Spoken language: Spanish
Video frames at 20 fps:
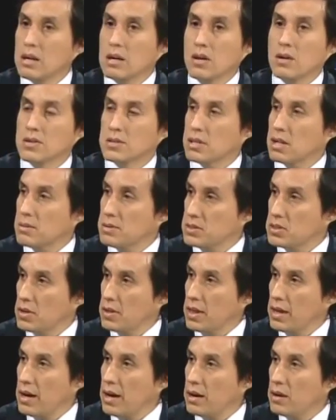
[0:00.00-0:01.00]
con los
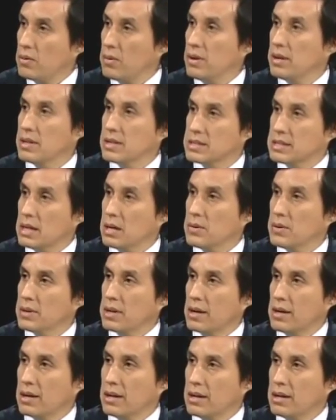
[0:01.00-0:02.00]
servicios de agua y de desagüe
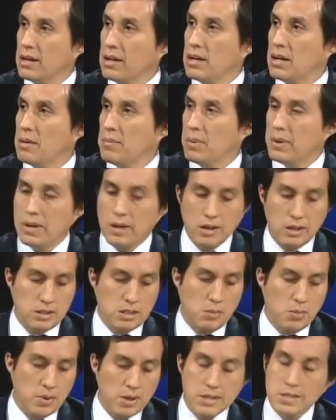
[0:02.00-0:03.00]
que requeriría para que
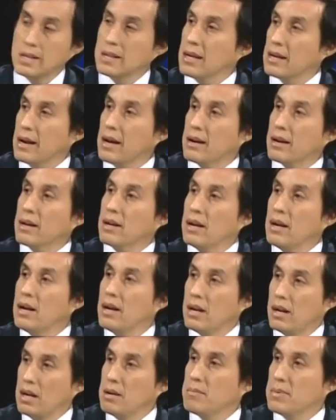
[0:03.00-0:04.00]
se pueda acelerar
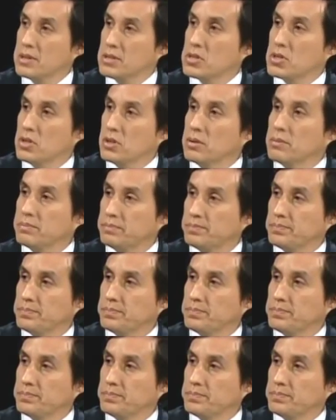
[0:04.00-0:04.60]
la inversión.